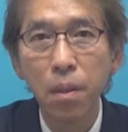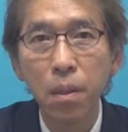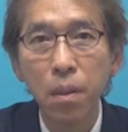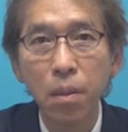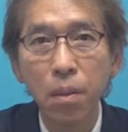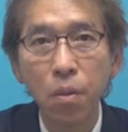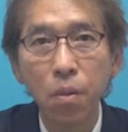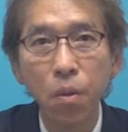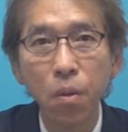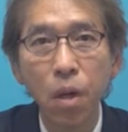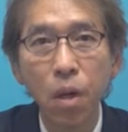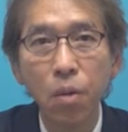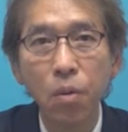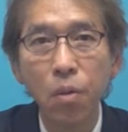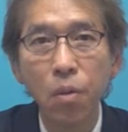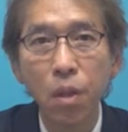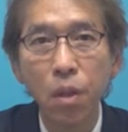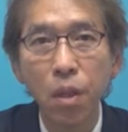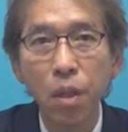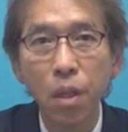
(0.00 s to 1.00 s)
この
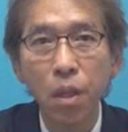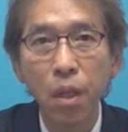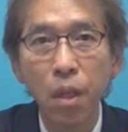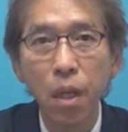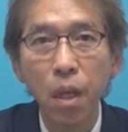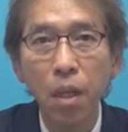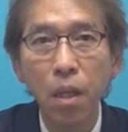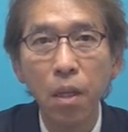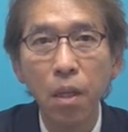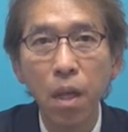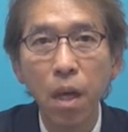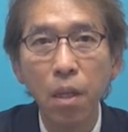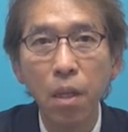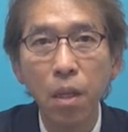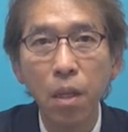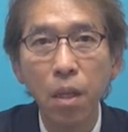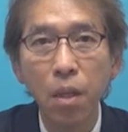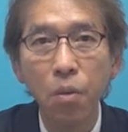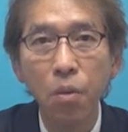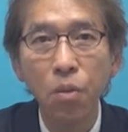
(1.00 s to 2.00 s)
後に Enter
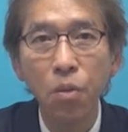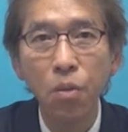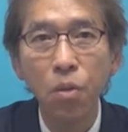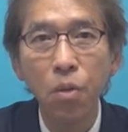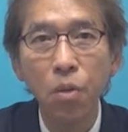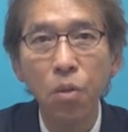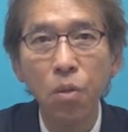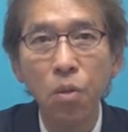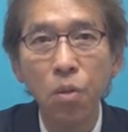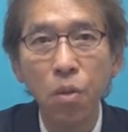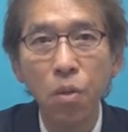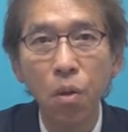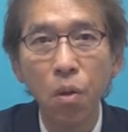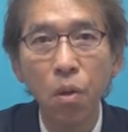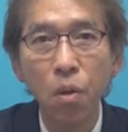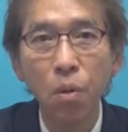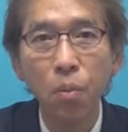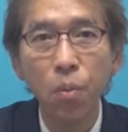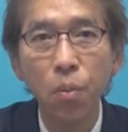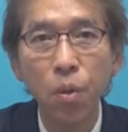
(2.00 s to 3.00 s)
キーを入力する
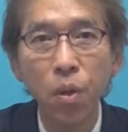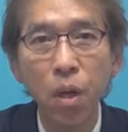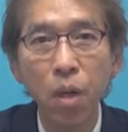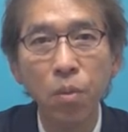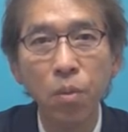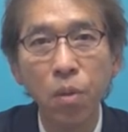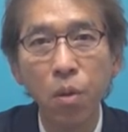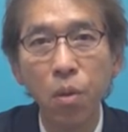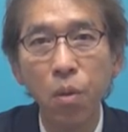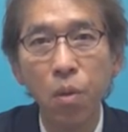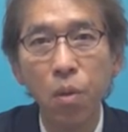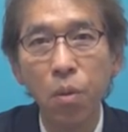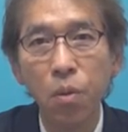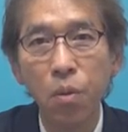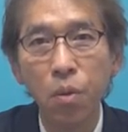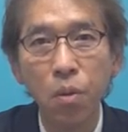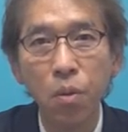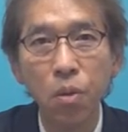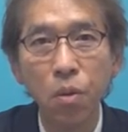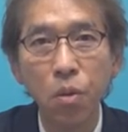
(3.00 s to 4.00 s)
と、プログラムの
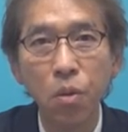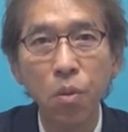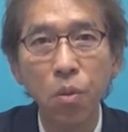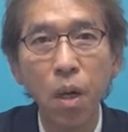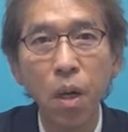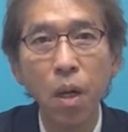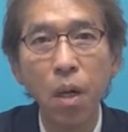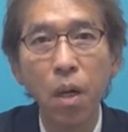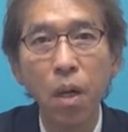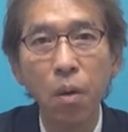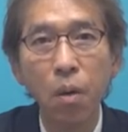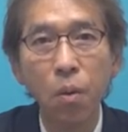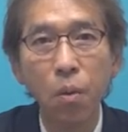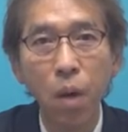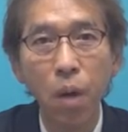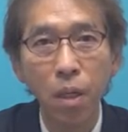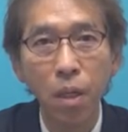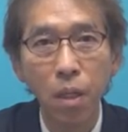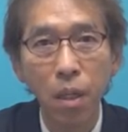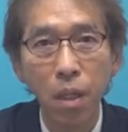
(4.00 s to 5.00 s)
入力は終
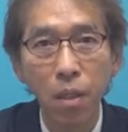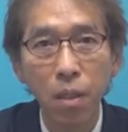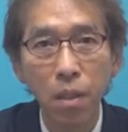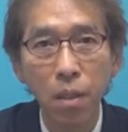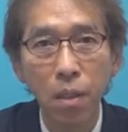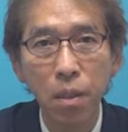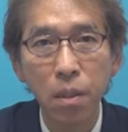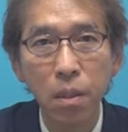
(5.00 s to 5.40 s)
わりです。